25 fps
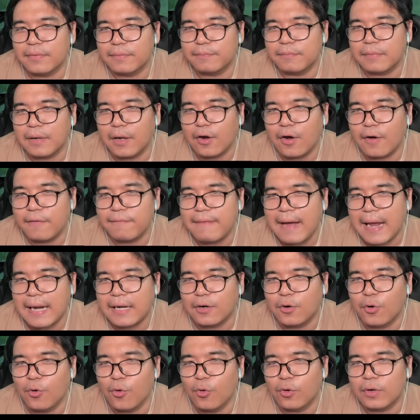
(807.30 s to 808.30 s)
แล้วก็ฟาด
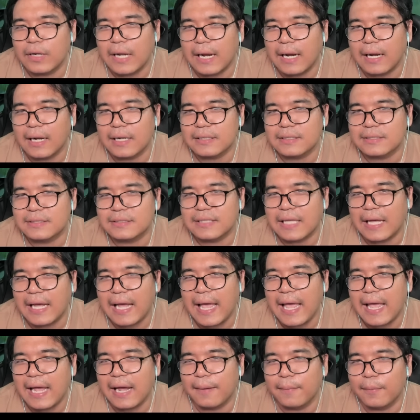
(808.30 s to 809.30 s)
คู่ทั้งตะแค
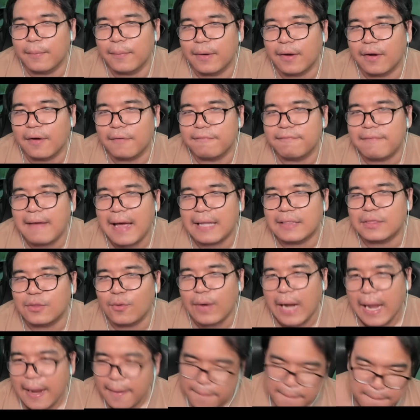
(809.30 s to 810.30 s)
งครับผมแล้วก็ฟาดตร
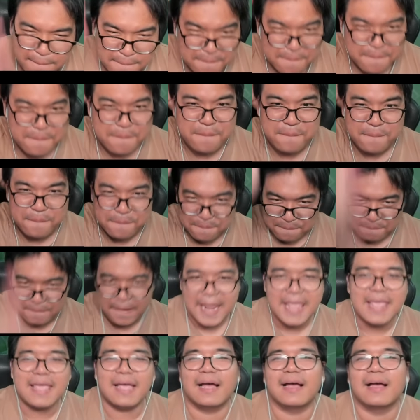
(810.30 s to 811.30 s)
งกลาง
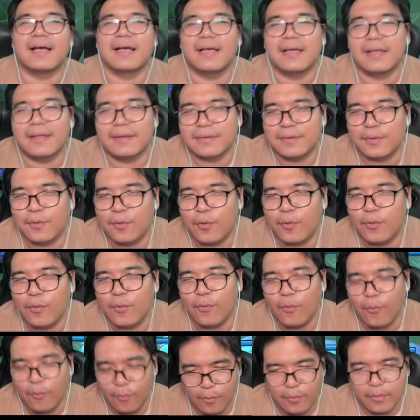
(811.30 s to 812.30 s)
เปี้ยงฮะโอ้โห
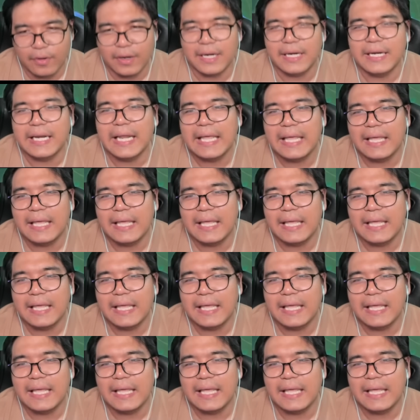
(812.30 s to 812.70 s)
คือดี